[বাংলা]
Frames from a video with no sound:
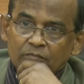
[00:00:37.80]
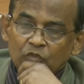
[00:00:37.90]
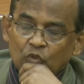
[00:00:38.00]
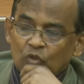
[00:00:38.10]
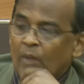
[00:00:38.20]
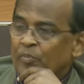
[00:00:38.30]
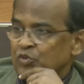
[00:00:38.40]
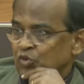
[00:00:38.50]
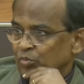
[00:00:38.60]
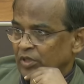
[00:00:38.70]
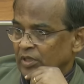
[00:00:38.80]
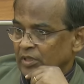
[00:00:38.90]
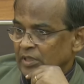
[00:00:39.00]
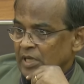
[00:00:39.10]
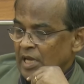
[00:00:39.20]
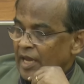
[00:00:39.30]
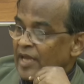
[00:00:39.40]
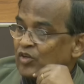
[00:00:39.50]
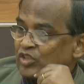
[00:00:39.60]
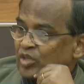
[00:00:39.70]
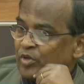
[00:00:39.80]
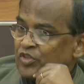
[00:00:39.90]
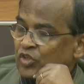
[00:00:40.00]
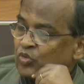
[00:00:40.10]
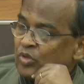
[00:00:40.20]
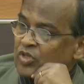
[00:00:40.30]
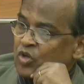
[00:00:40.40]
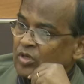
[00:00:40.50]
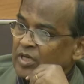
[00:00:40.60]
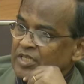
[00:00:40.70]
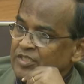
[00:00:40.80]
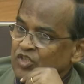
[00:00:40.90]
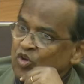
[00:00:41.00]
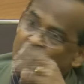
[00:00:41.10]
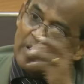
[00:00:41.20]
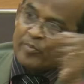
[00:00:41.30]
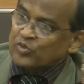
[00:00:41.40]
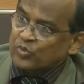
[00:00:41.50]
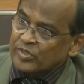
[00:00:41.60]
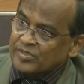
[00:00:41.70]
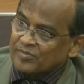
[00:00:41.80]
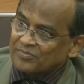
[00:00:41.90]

কোনো আপোষ করব না এই কথা বলে যতগুলো সরকার আসছে সবাই আপোষ করেছে